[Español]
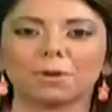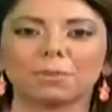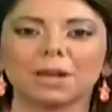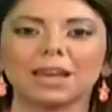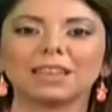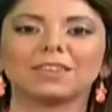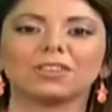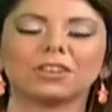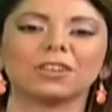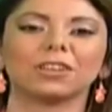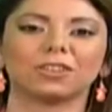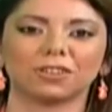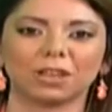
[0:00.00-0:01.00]
primera
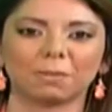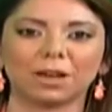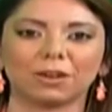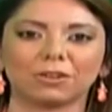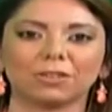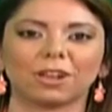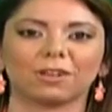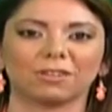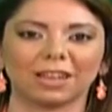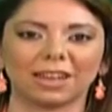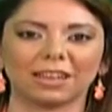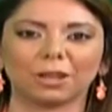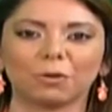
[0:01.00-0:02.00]
edición de Sonamaco Salón
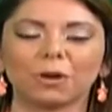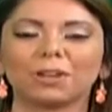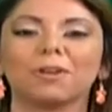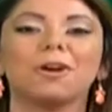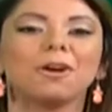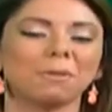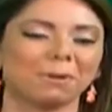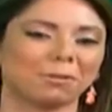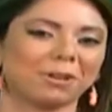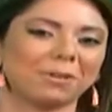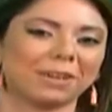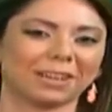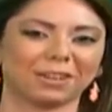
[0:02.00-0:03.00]
del Anticuario. Vamos
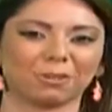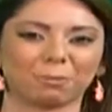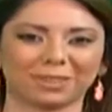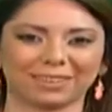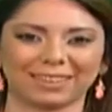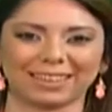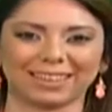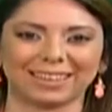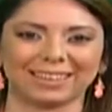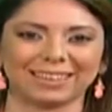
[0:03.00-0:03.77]
a ver qué nos presenta.